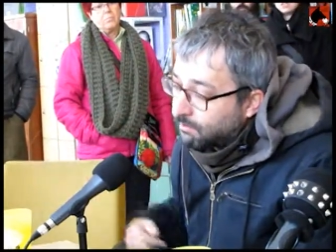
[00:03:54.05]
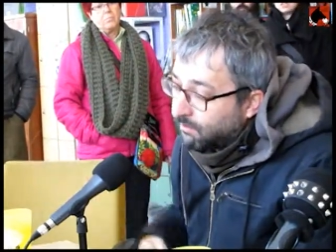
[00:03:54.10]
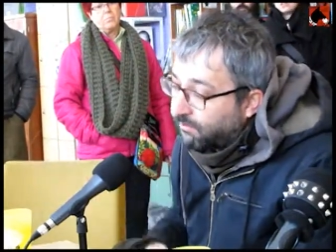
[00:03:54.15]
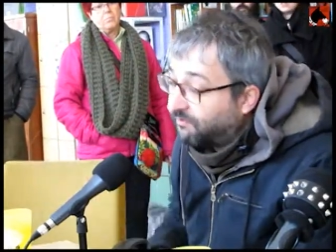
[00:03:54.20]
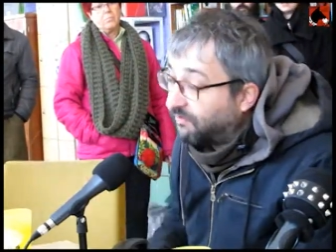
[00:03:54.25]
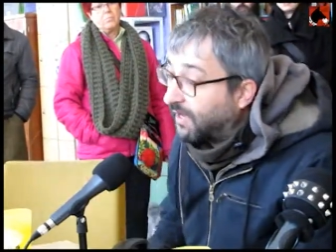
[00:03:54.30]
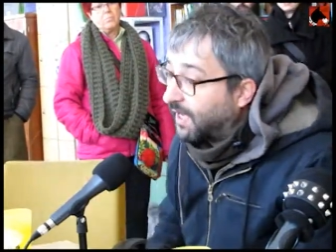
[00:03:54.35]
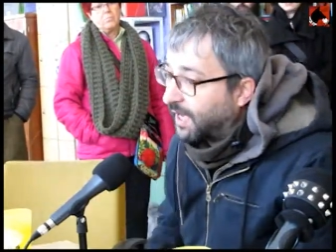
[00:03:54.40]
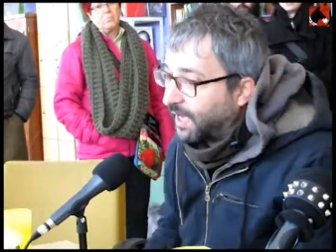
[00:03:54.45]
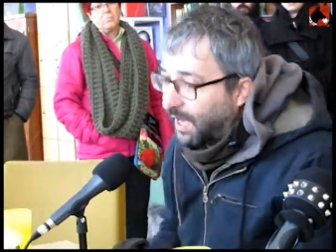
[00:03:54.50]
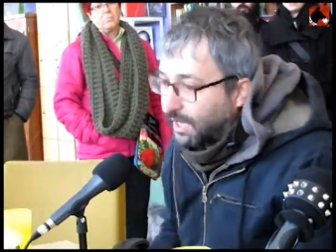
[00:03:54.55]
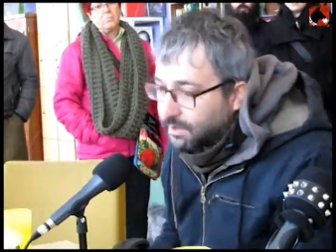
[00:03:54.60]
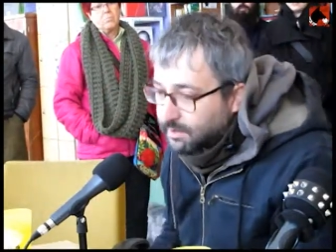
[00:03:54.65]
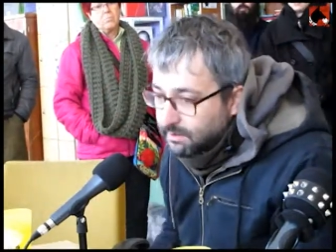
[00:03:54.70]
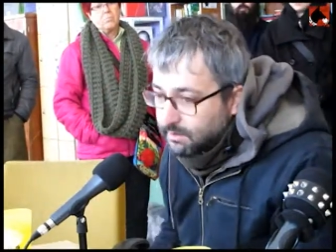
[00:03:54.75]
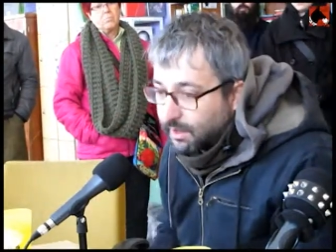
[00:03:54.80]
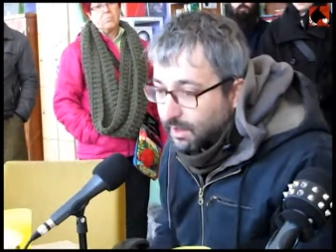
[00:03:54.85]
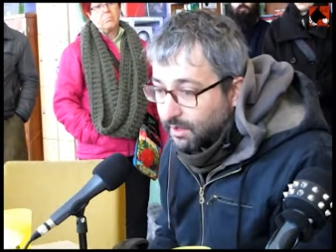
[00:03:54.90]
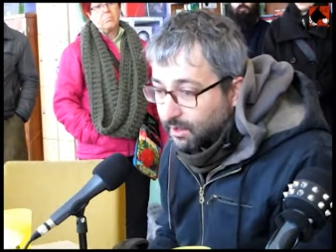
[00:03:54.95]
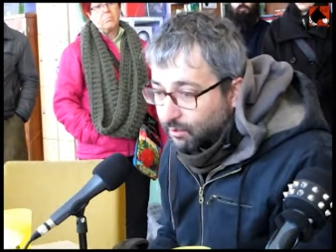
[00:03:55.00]

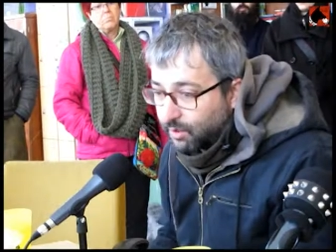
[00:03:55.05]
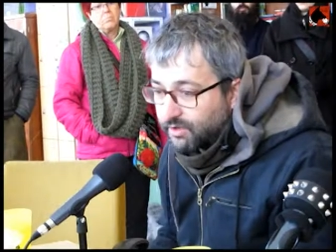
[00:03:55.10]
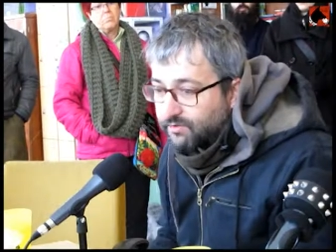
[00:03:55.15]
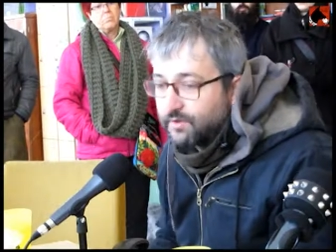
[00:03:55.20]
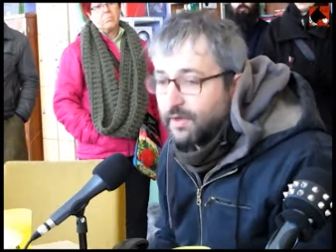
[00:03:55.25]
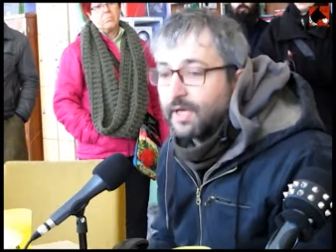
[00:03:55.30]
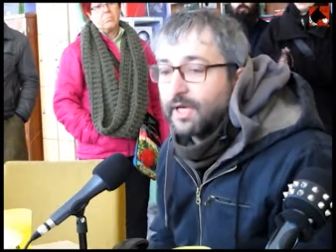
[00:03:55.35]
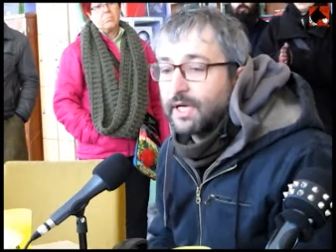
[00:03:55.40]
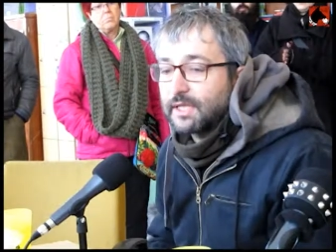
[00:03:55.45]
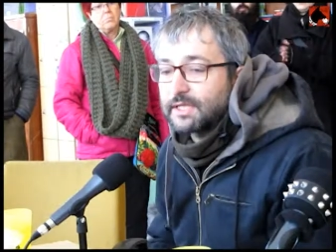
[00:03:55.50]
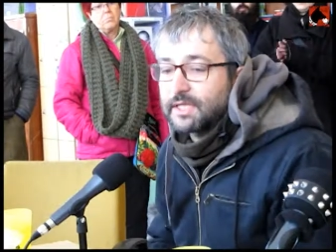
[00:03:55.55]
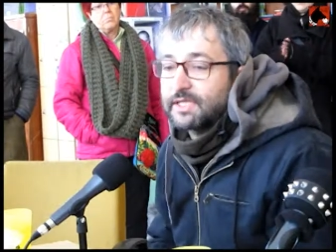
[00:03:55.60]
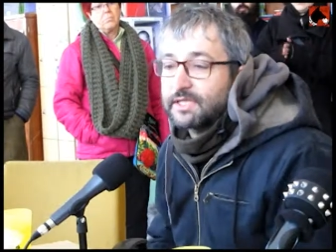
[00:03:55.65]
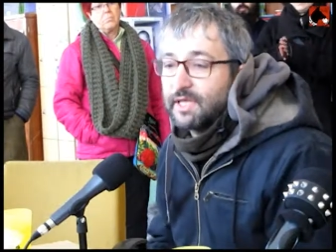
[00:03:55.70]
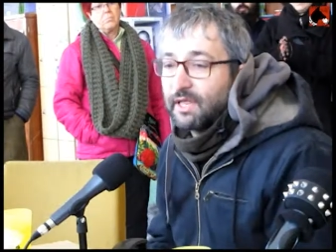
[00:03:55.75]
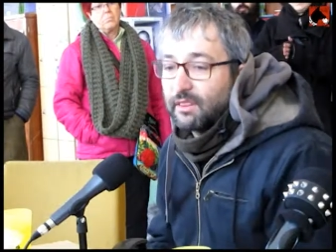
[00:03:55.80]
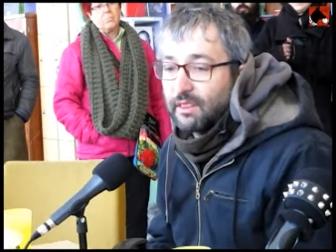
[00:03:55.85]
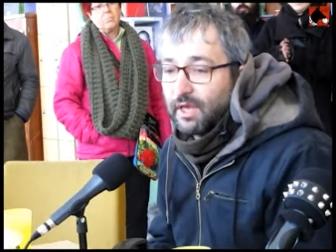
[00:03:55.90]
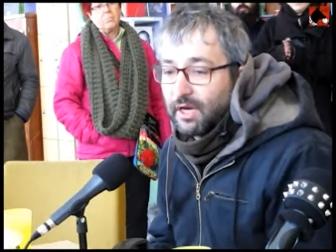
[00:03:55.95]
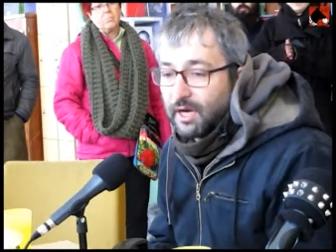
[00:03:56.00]
fincas, antiguas fincas que
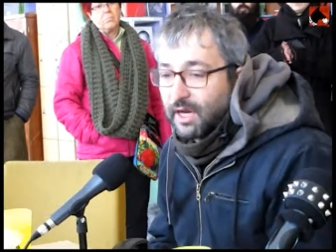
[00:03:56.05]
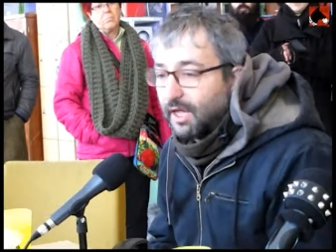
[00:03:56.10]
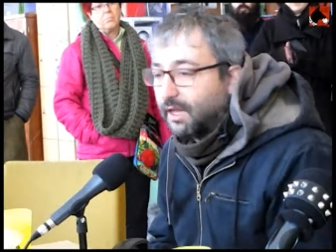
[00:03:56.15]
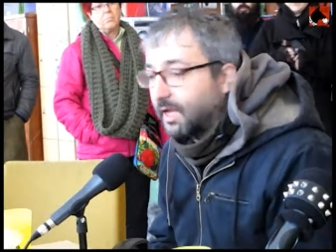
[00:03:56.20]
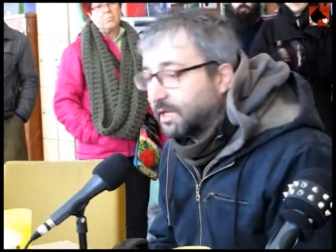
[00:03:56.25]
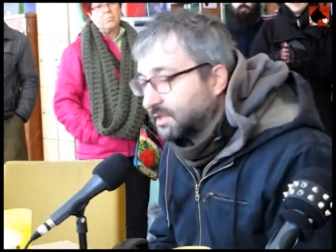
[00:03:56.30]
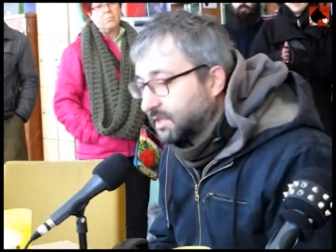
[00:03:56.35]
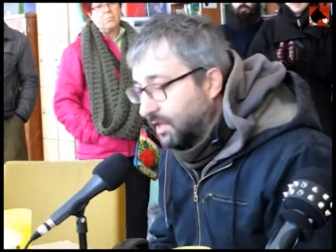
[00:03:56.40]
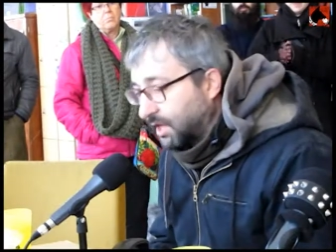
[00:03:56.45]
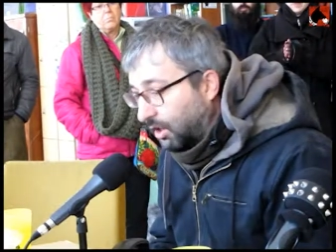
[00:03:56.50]
están cerradas